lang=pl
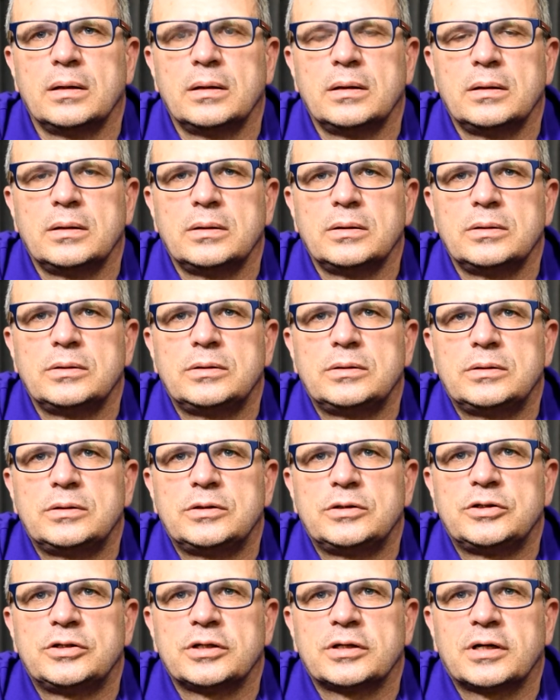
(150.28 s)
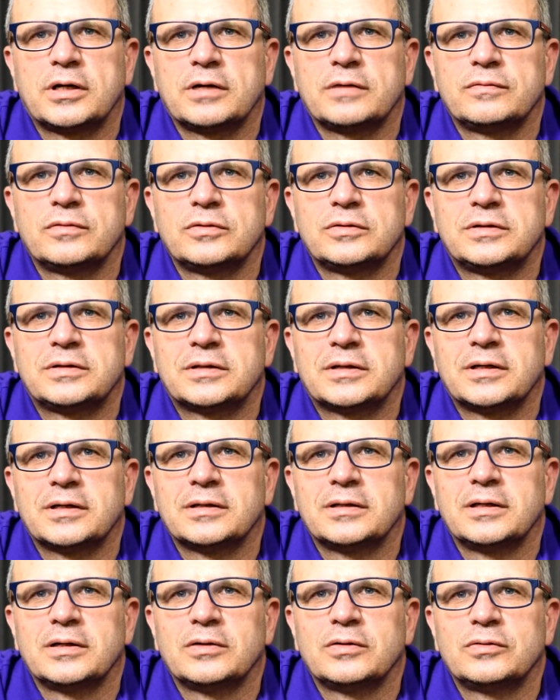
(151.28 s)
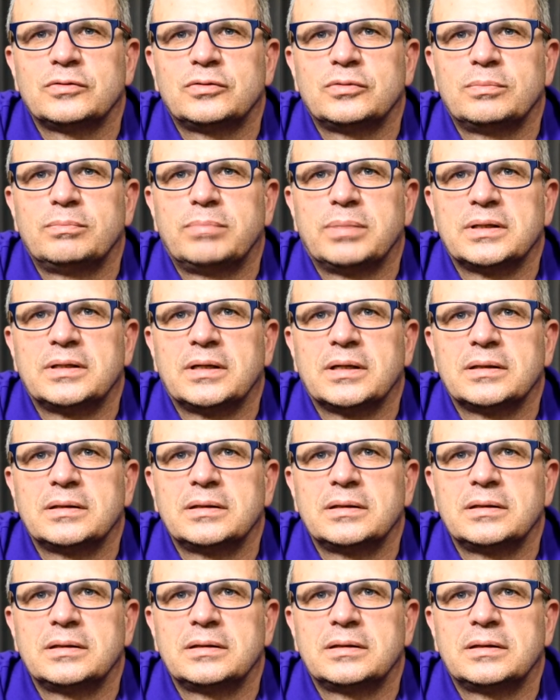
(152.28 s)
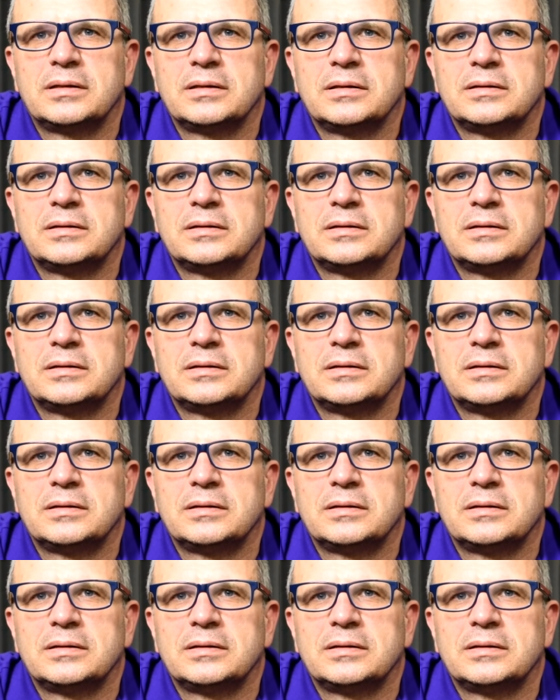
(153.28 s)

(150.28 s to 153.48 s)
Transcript: Y, ciekawostka dla osób badanych